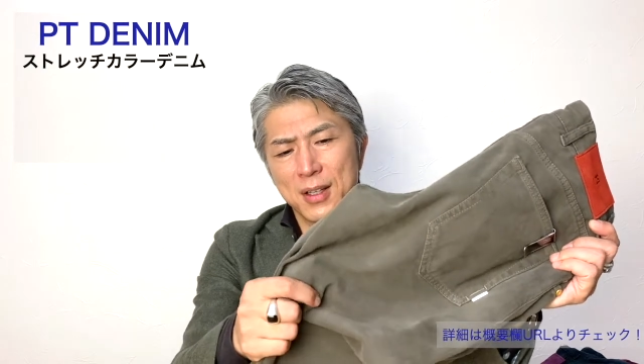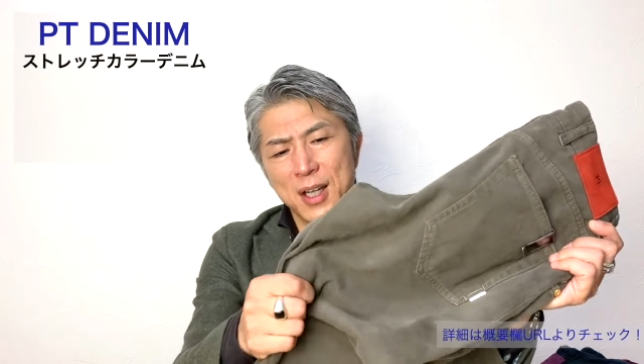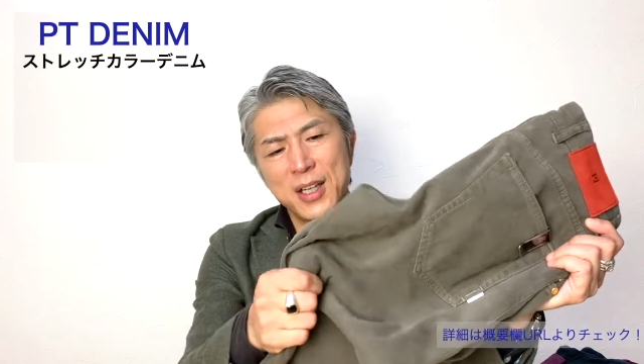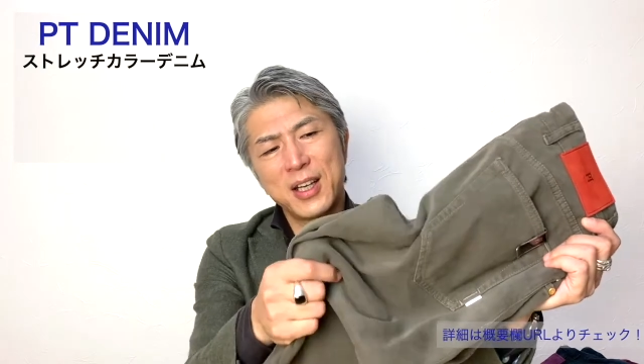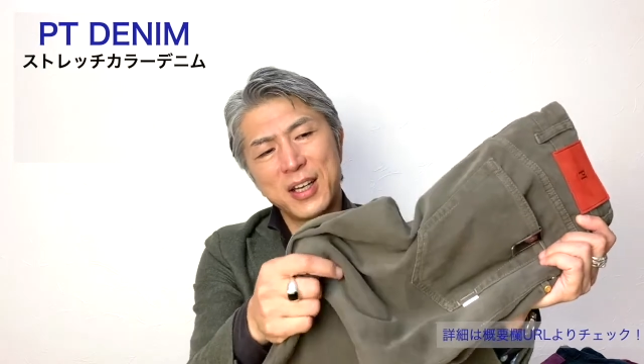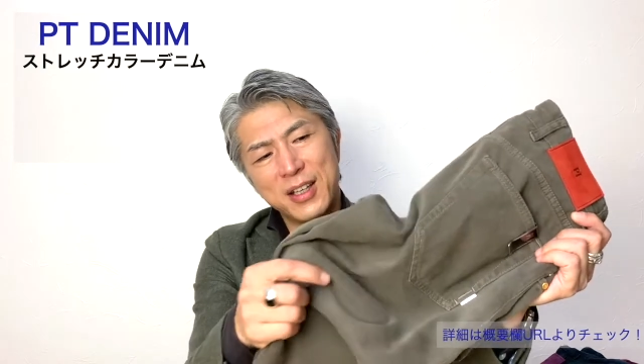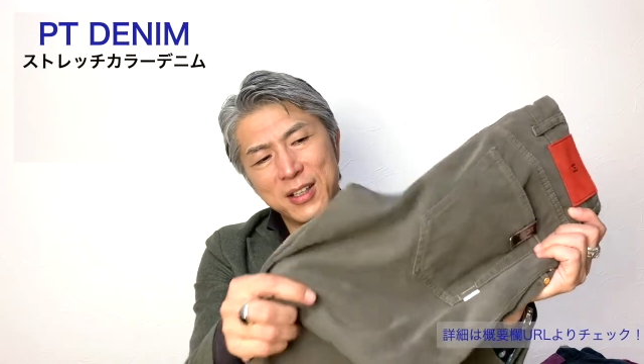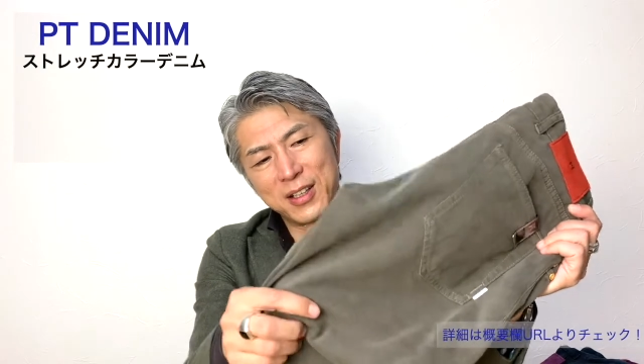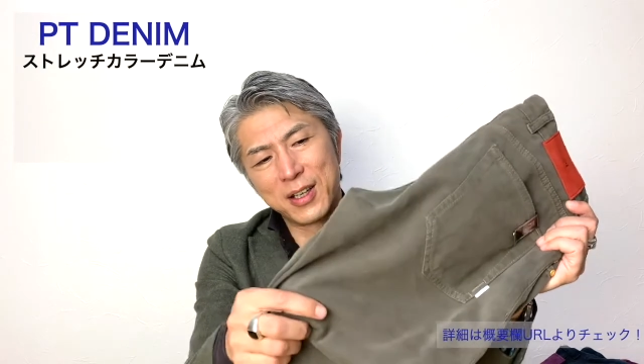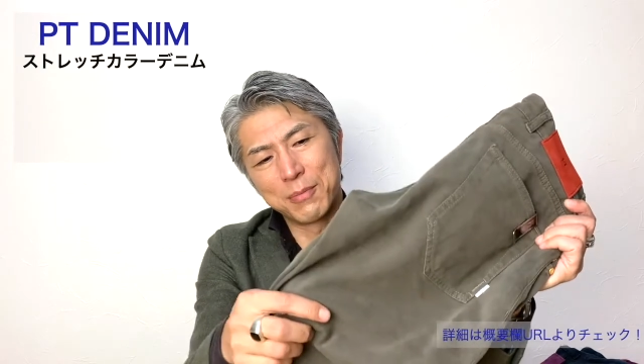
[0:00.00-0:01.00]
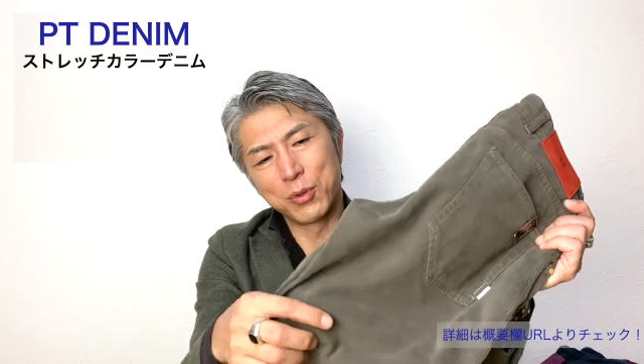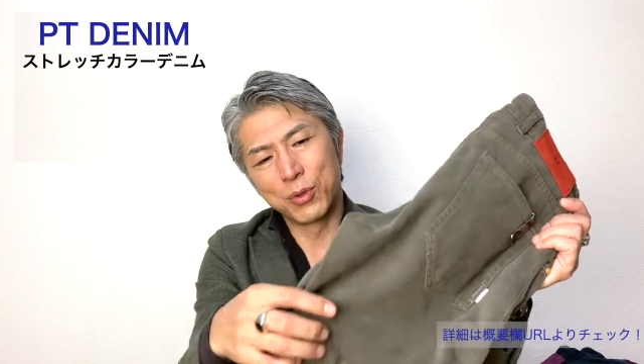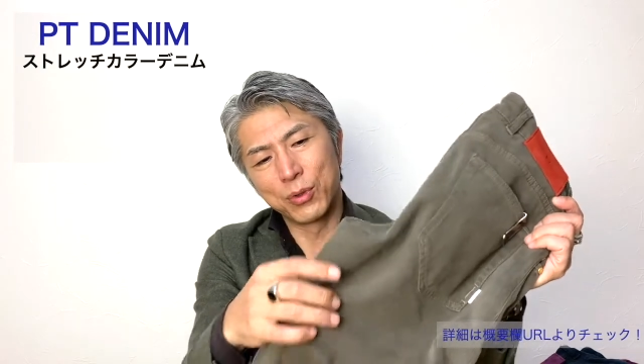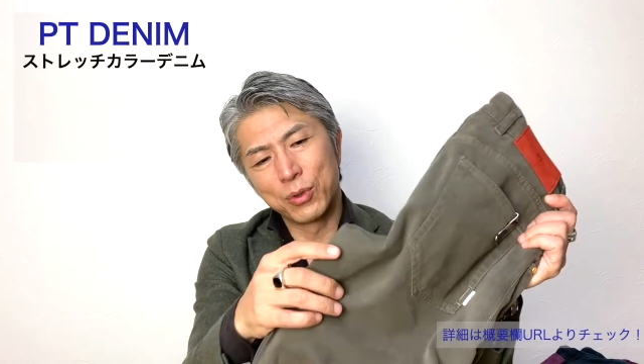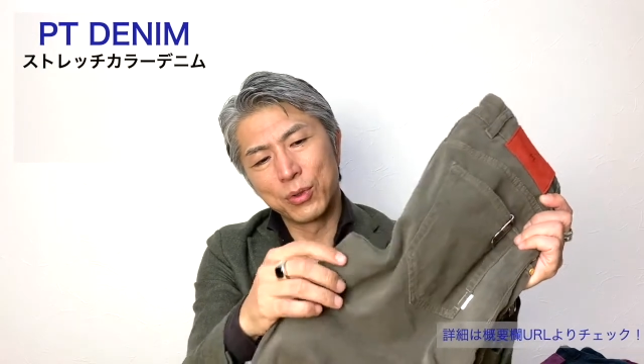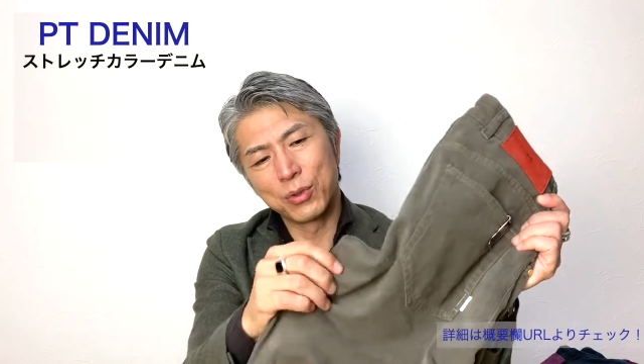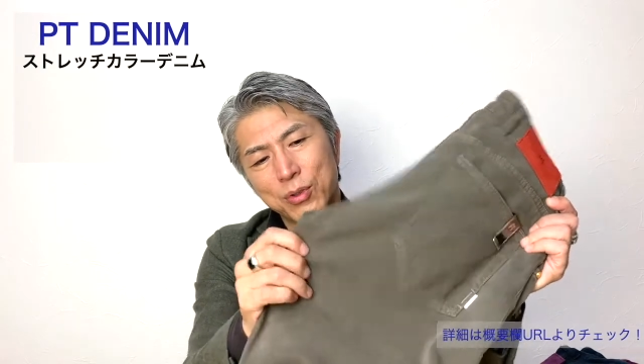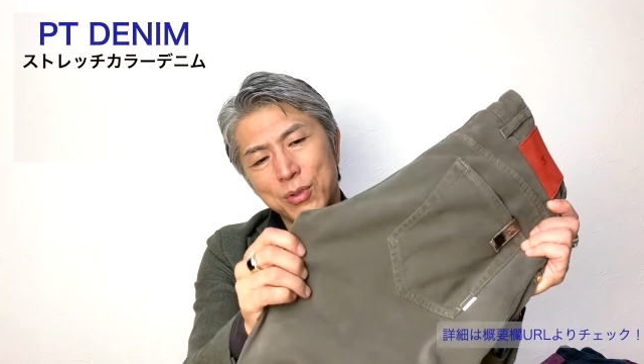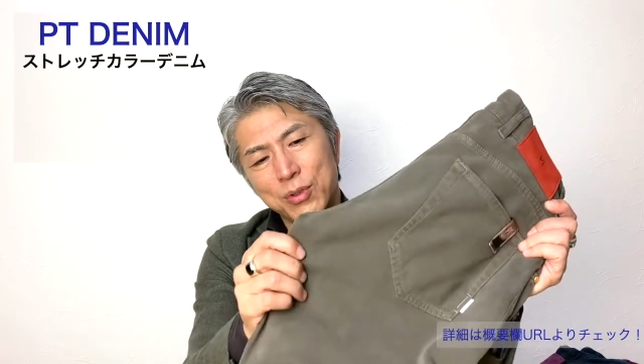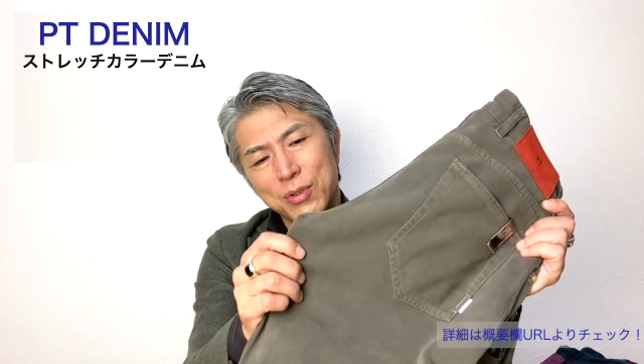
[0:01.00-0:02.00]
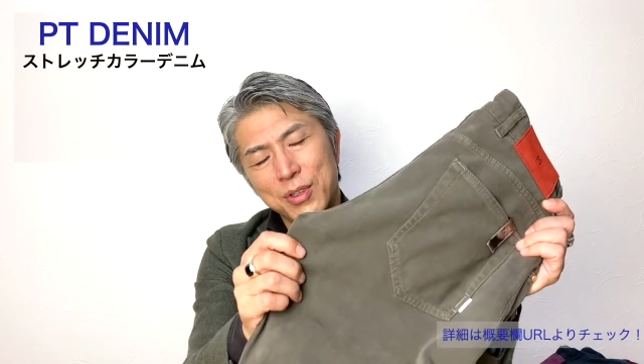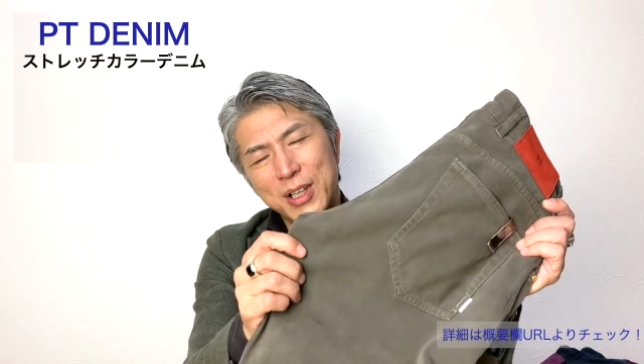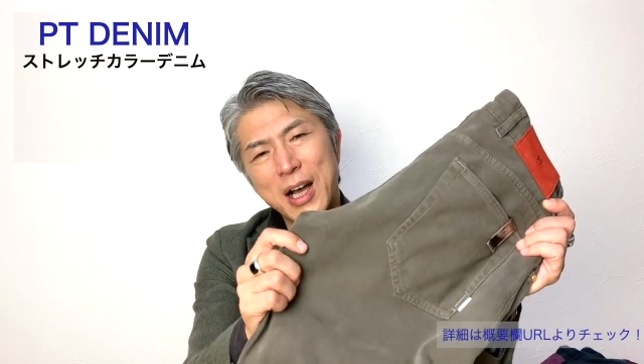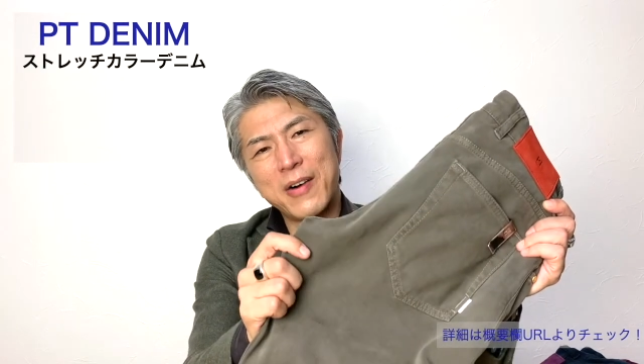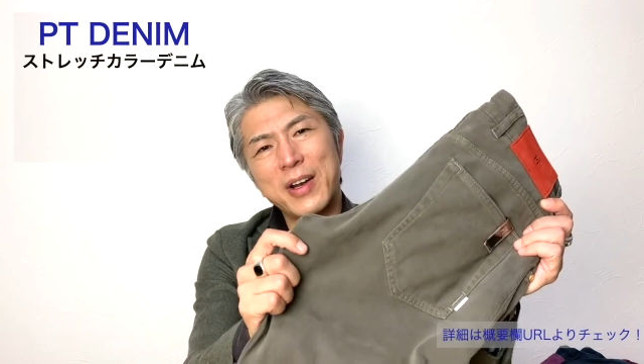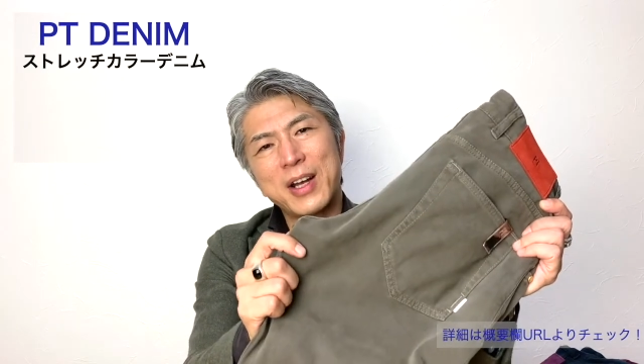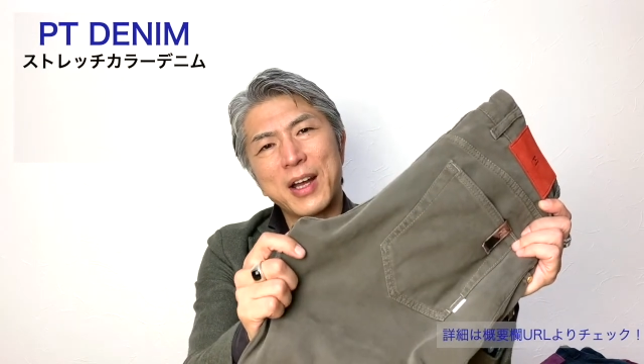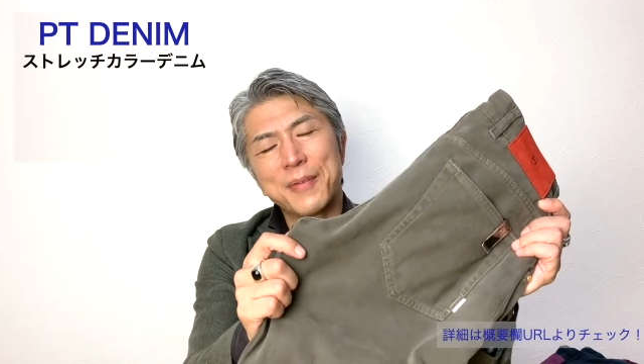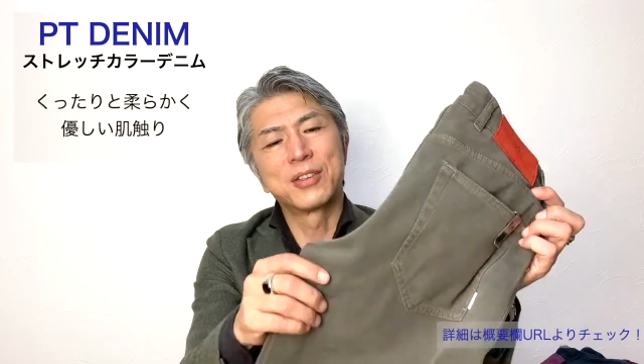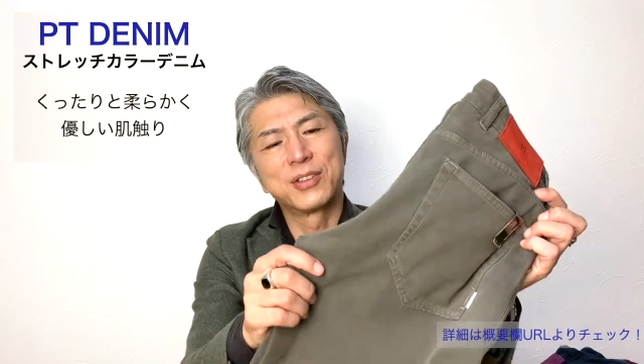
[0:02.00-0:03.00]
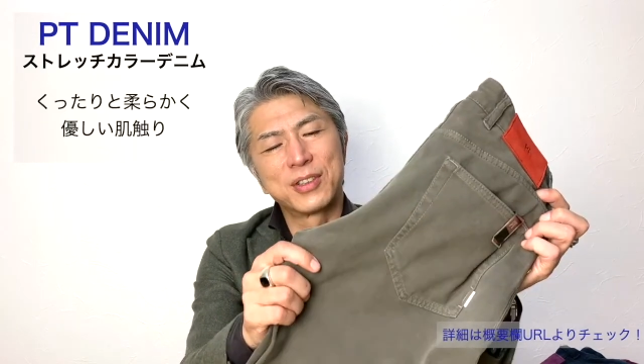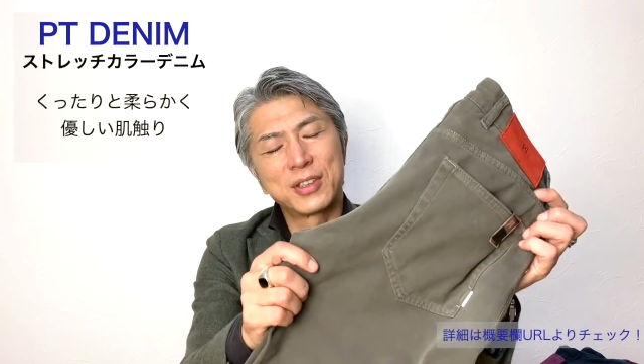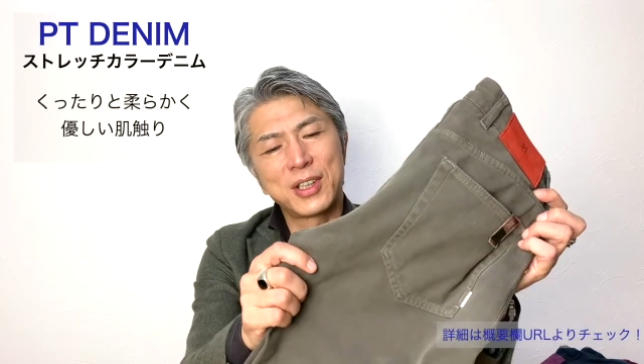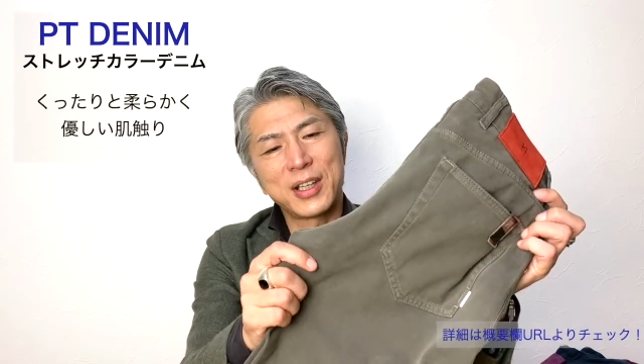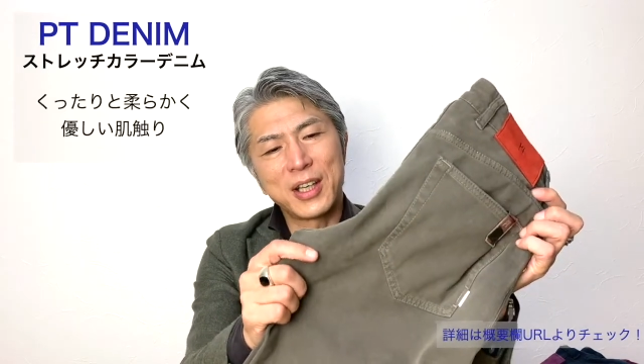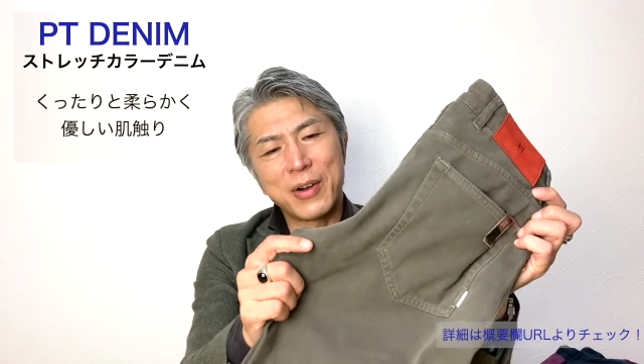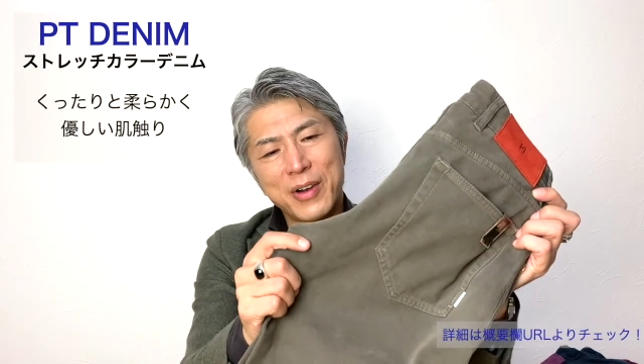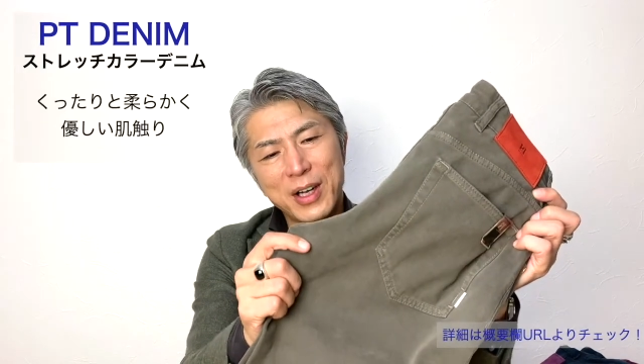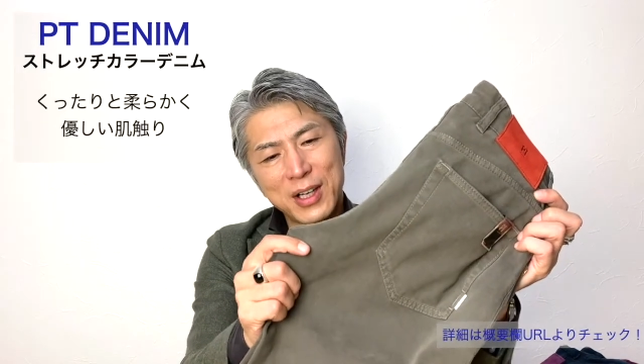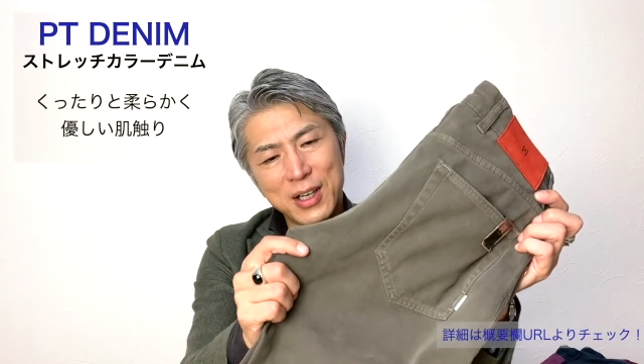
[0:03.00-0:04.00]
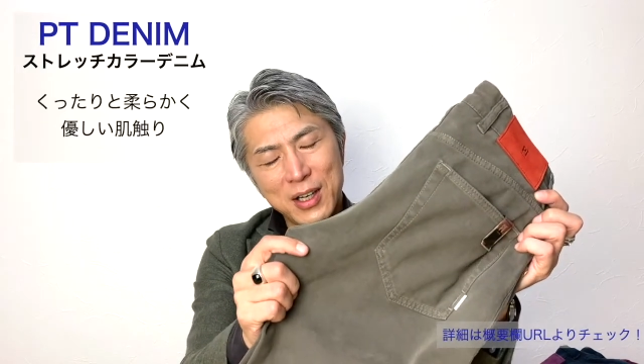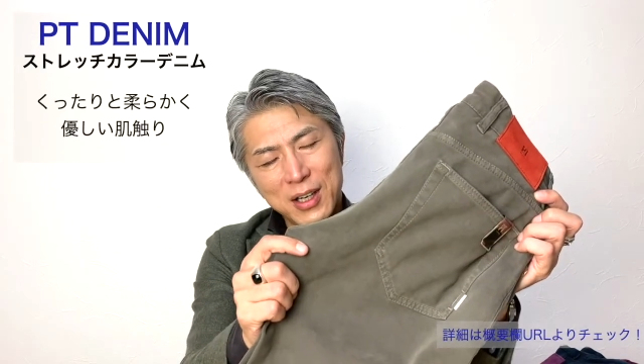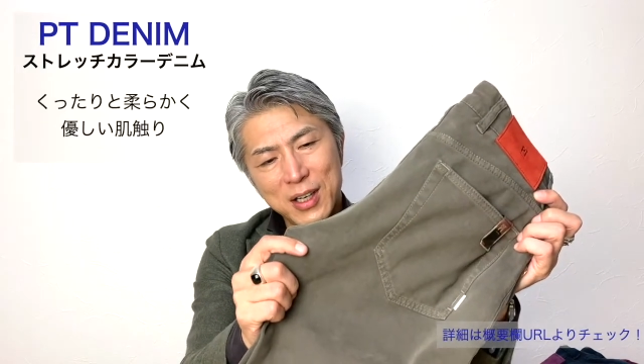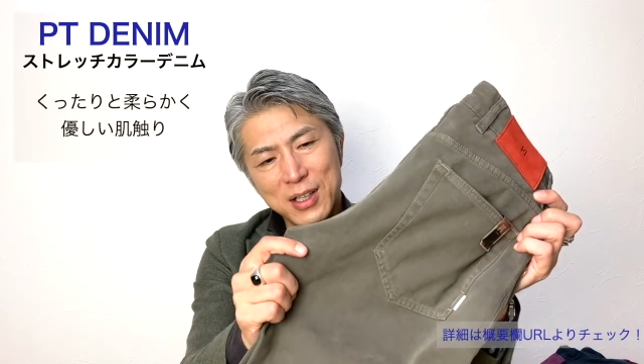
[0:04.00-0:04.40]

何がいいって、もう柔らかい、くったり柔らか